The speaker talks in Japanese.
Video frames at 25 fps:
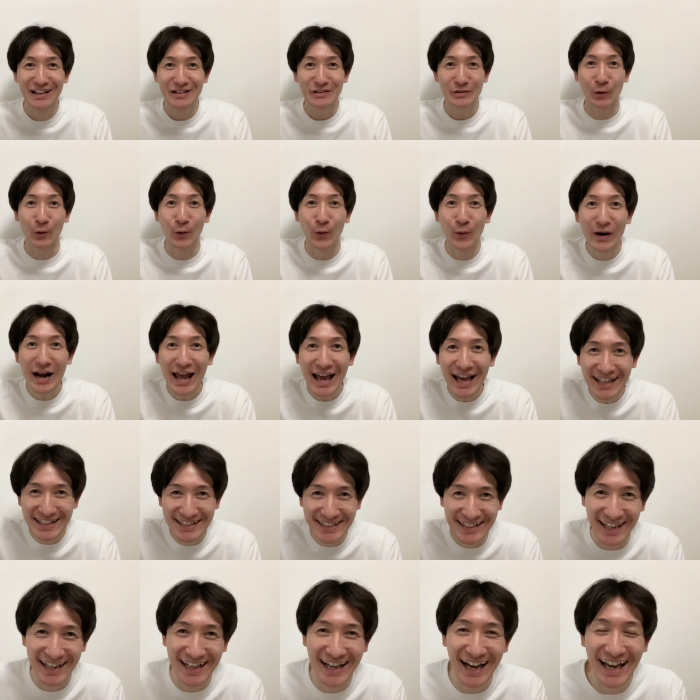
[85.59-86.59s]

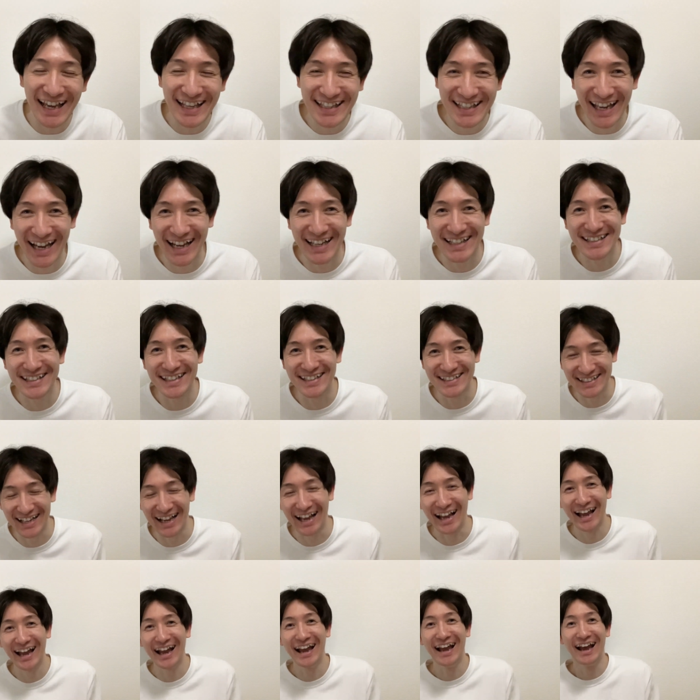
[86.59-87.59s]
トライって書いてあってさ、